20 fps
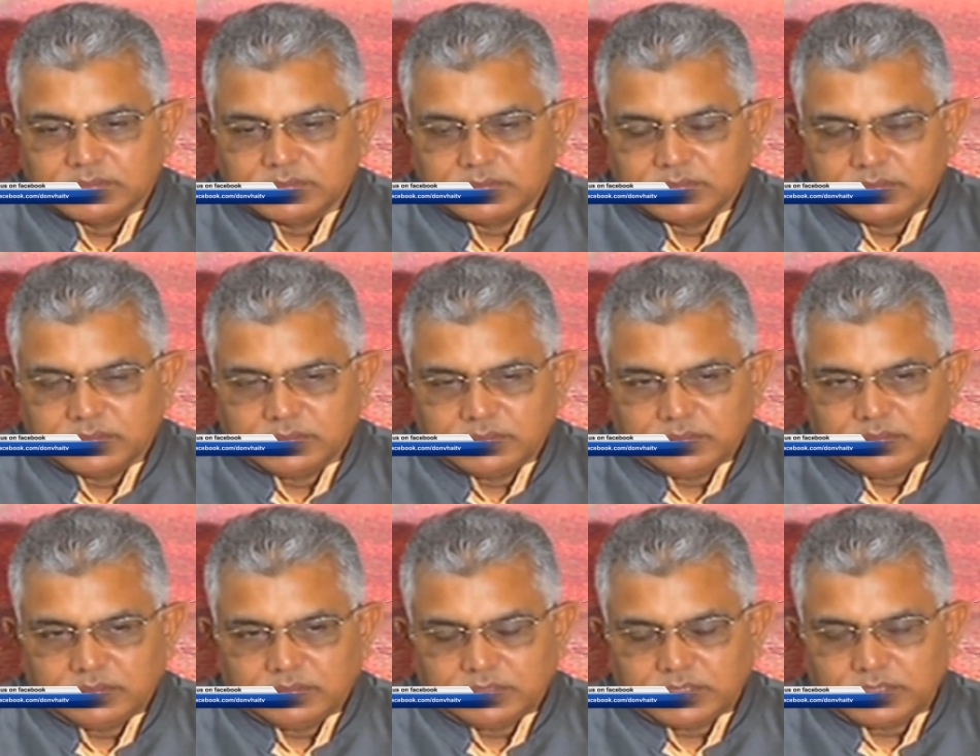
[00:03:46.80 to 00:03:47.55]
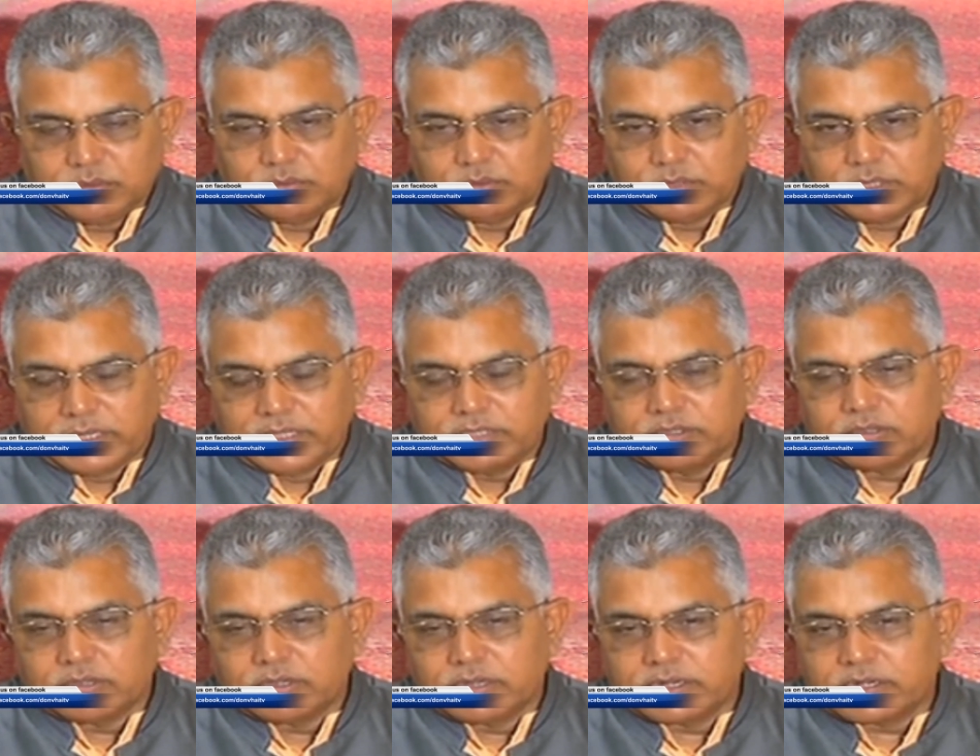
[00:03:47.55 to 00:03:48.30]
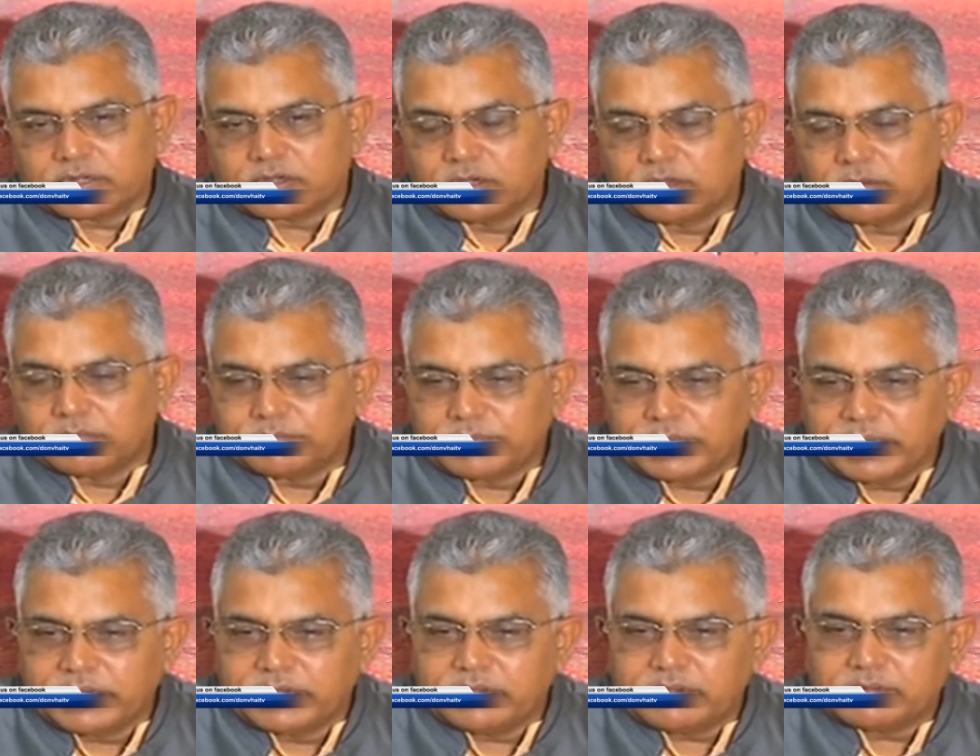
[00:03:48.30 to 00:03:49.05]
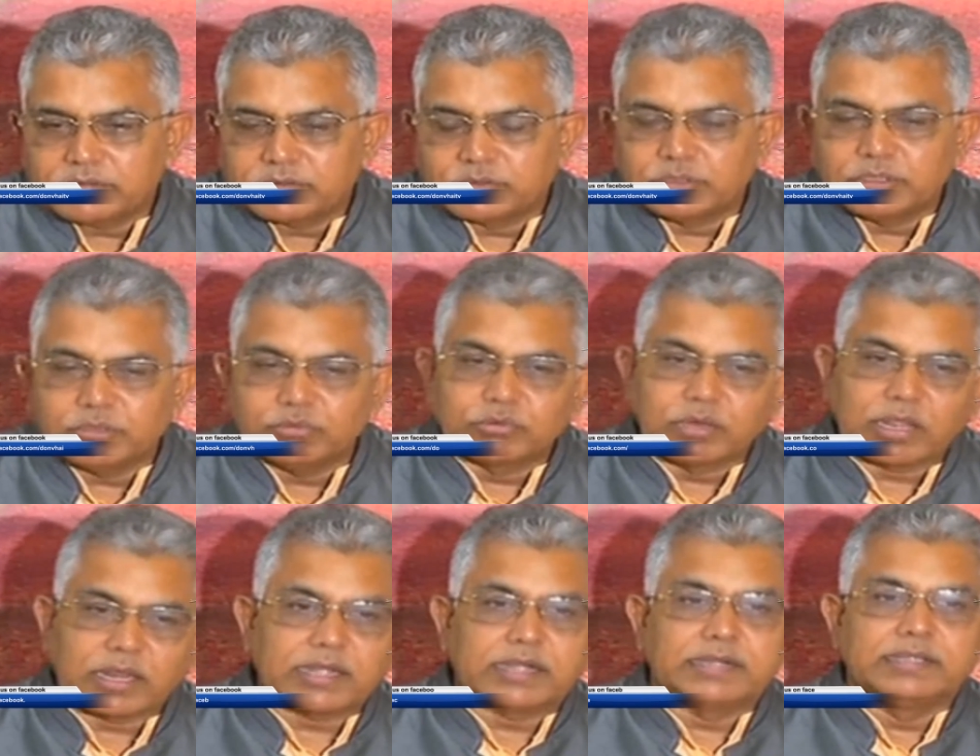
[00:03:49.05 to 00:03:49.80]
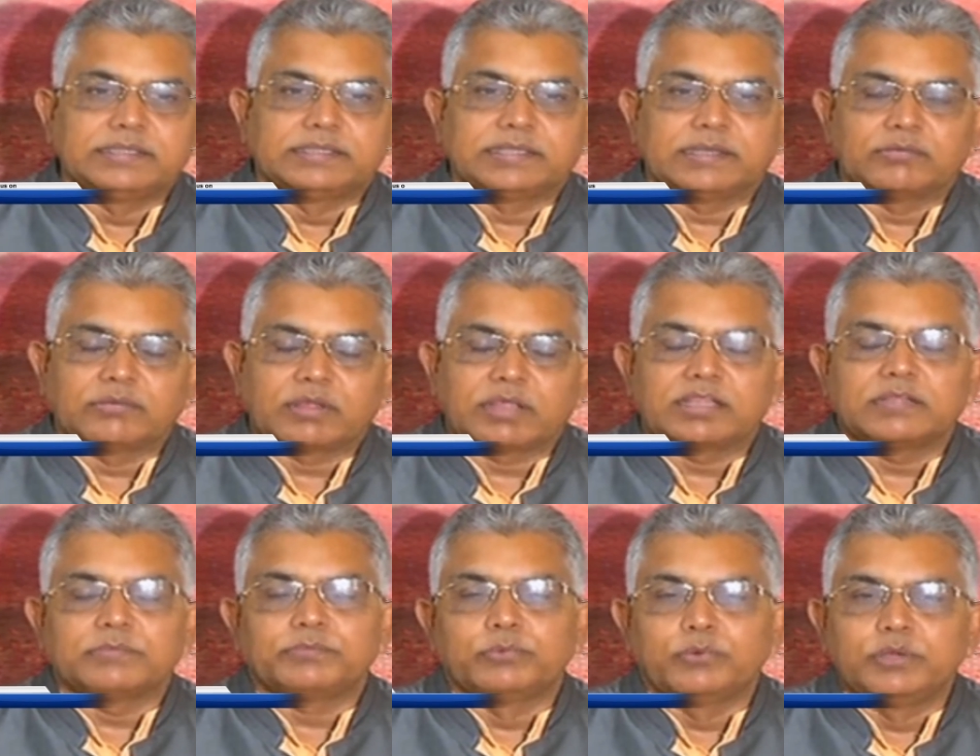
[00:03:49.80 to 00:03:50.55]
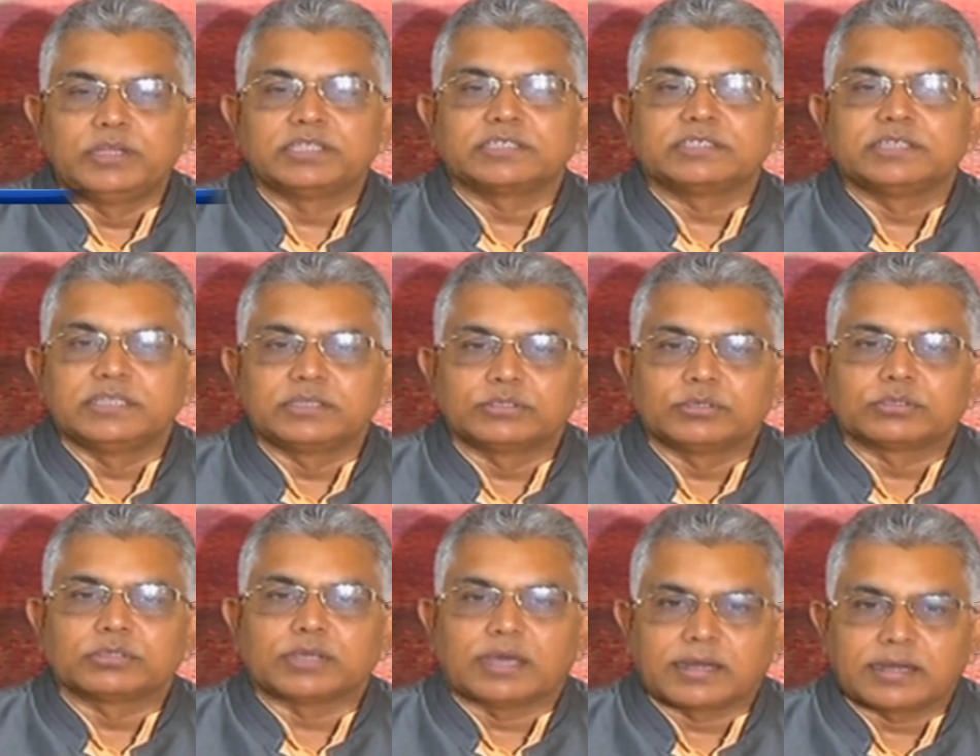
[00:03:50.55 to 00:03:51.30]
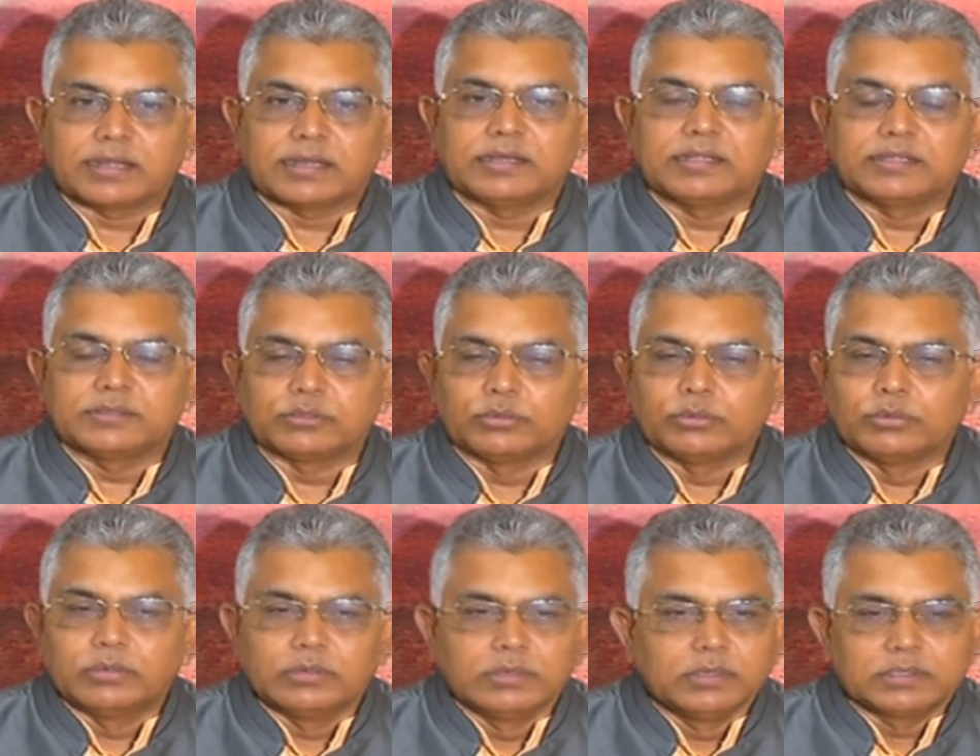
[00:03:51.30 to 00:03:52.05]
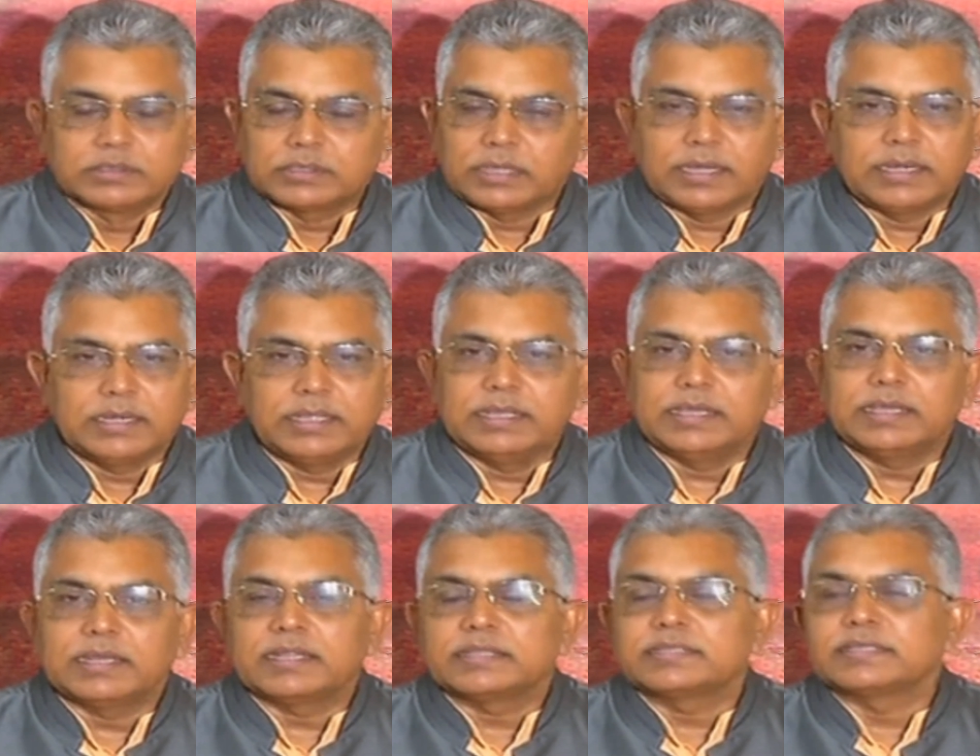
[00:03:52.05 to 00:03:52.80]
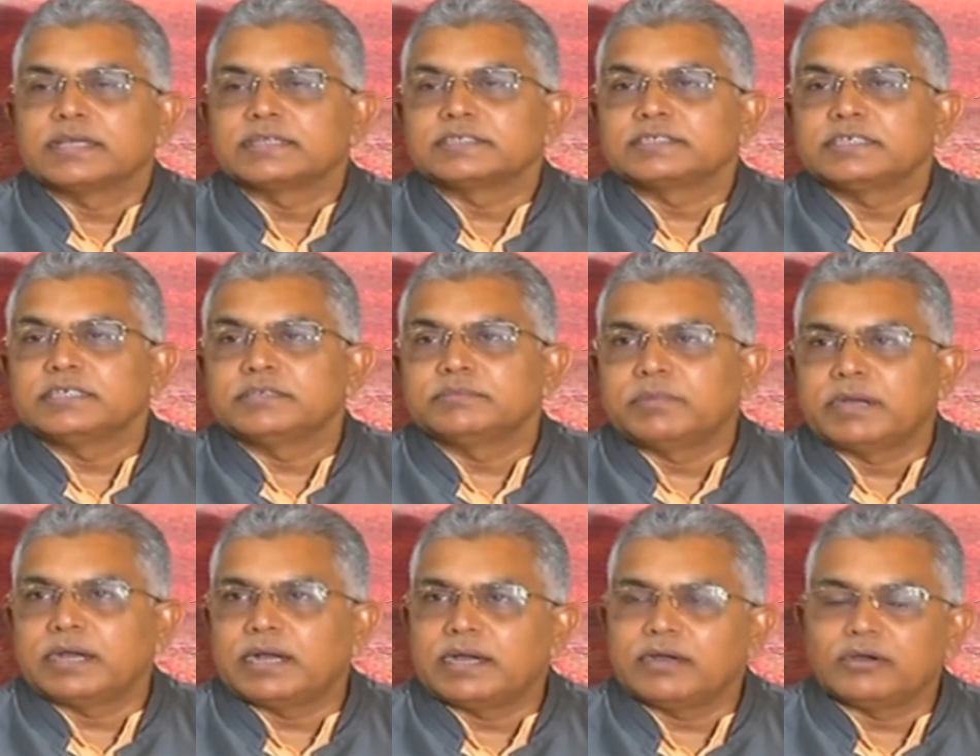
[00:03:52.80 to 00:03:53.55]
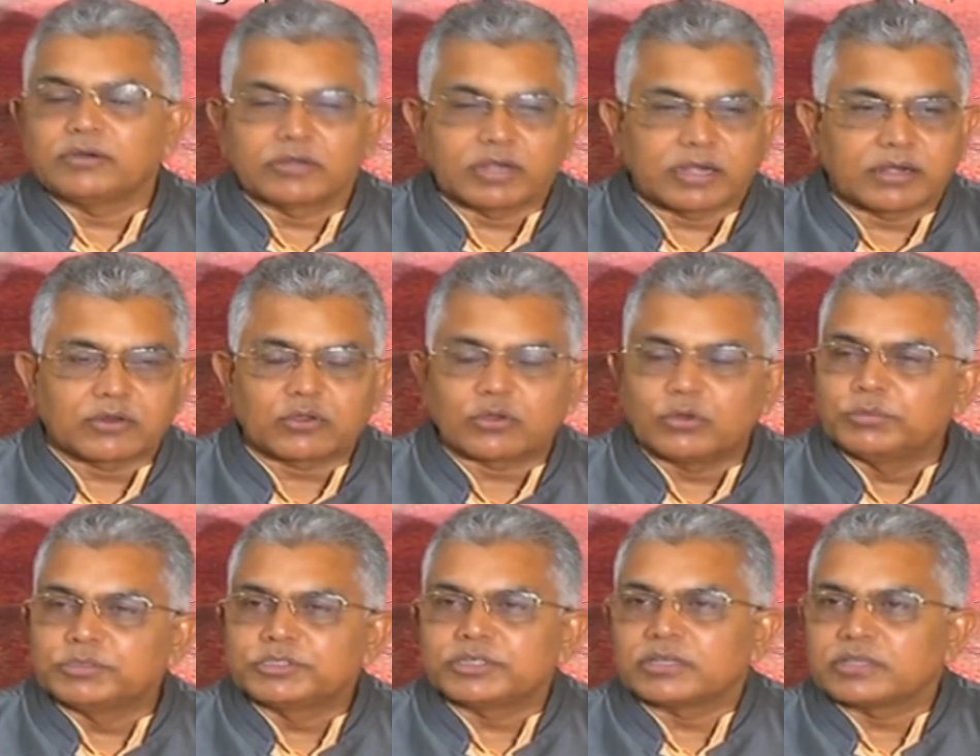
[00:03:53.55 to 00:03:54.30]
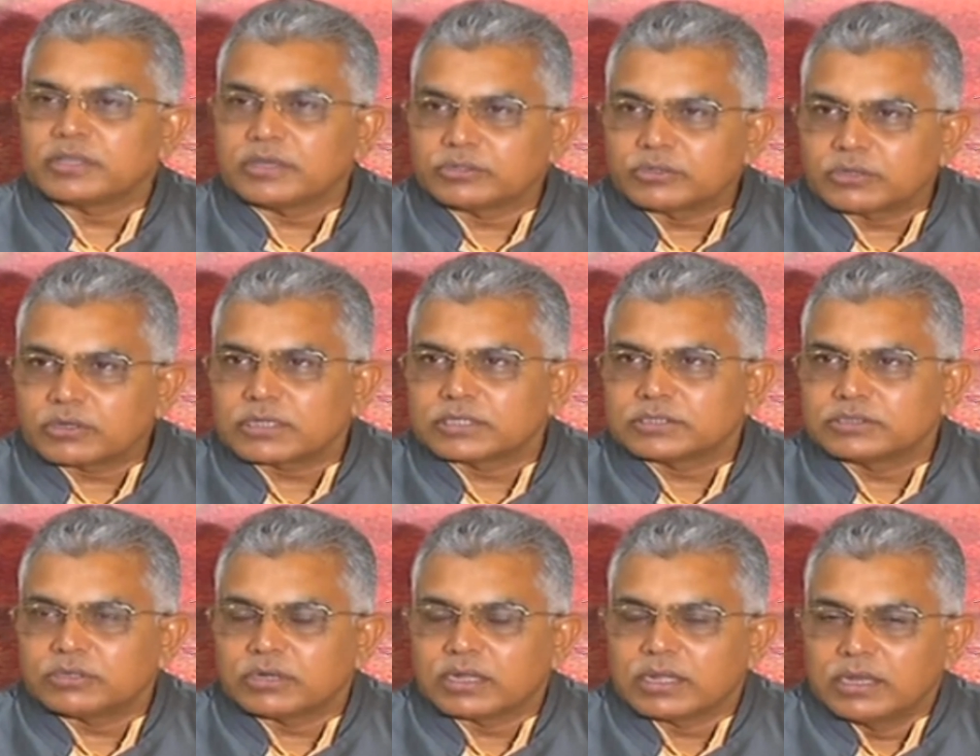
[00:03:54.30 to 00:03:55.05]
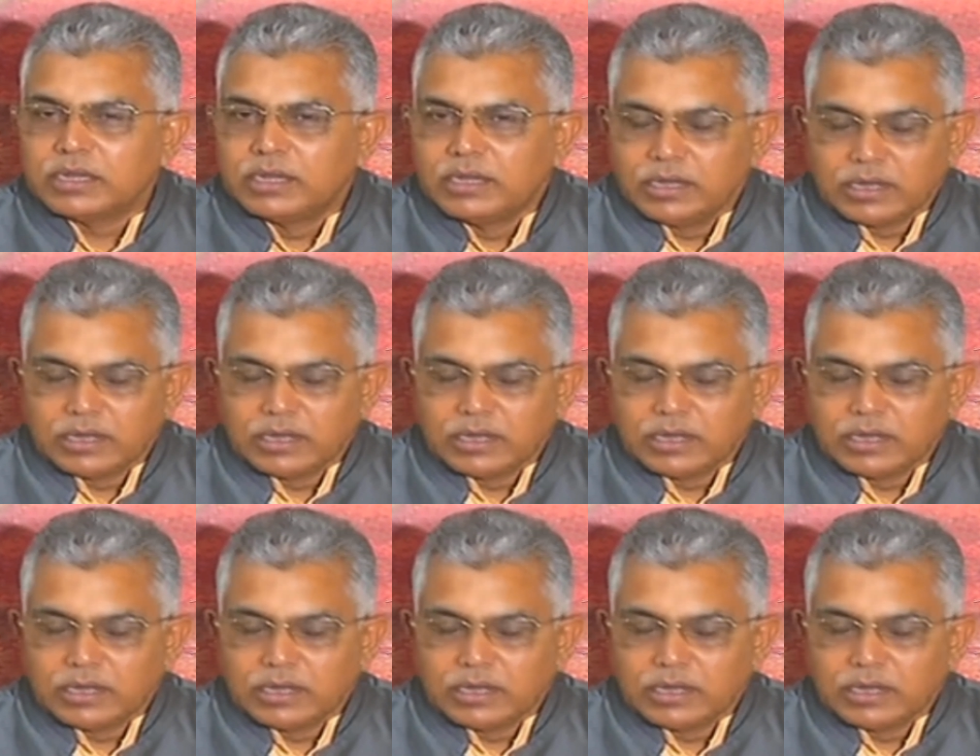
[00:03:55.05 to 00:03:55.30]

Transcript: আপনি কি বলবেন দেখুন এই ধরনের কমপ্লেন যদি ওনারা নিতেন ওনাদের পুলিশ নিত থানা নিত তাহলে এনএচআরজি বা অন্যান্য কমিশনে যাওয়ার দরকার ছিল না